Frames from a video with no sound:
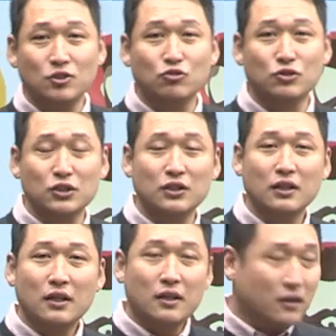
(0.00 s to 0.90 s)
이유는
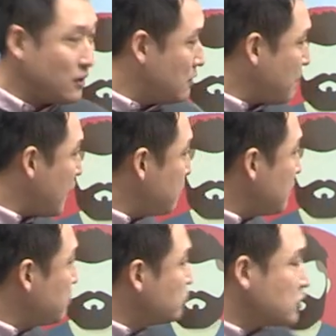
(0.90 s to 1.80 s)
어,
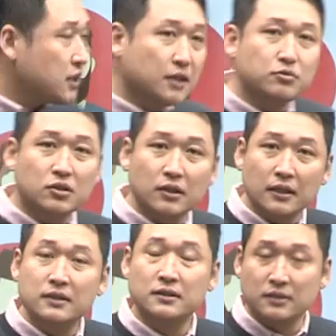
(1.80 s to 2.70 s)
베이비붐 세대부터
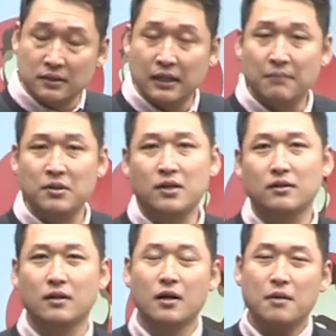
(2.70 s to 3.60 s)
예를
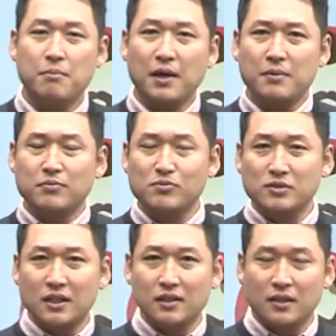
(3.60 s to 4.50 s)
든다면 베이비붐
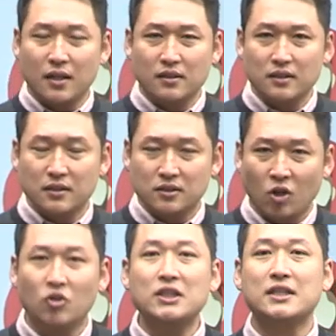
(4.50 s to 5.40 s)
세대의
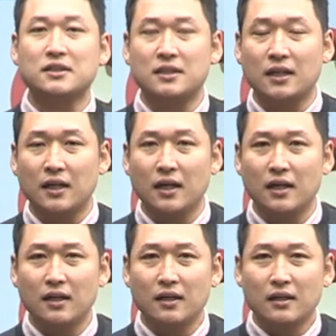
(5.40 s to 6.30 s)
정의
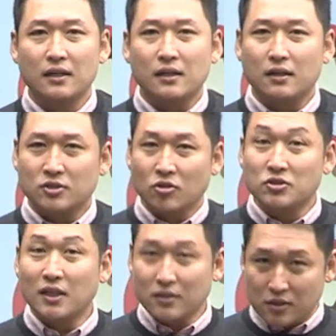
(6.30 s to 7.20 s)
자체가 어,
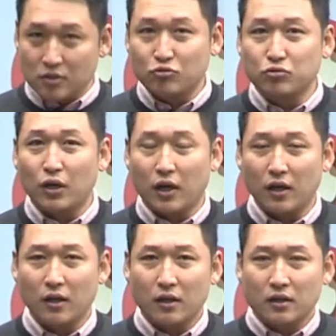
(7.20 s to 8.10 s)
전쟁 직후에
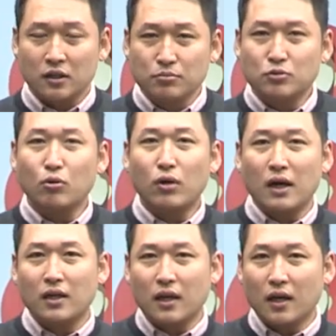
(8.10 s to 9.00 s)

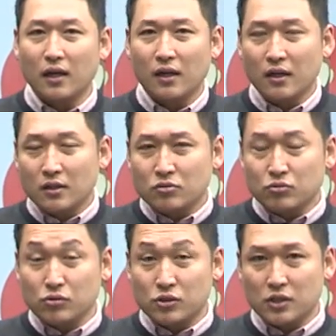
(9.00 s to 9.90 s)
급속하게
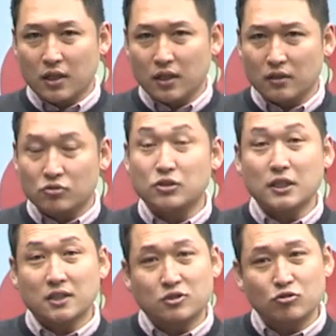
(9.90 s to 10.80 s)
출생,
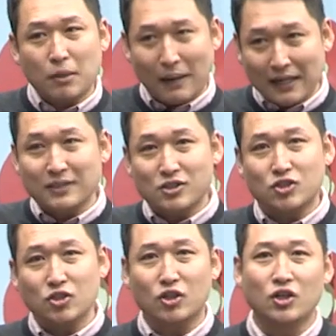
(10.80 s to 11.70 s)
출생자 수가
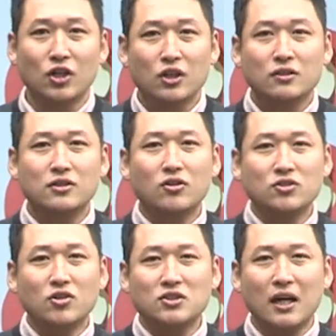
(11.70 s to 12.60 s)
많아지죠. 그런
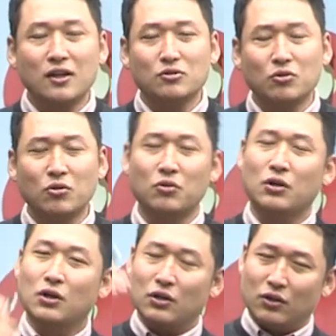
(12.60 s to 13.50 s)
현상으로
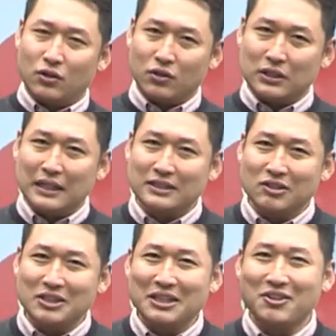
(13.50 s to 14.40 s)
어,
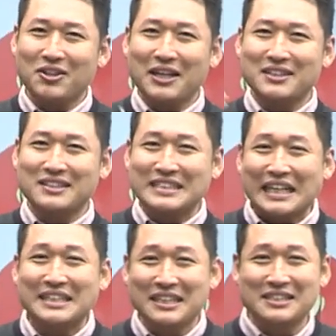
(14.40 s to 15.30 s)
인해서 생겨난 그
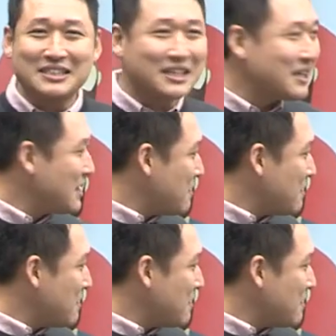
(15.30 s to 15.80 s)
세대를 이제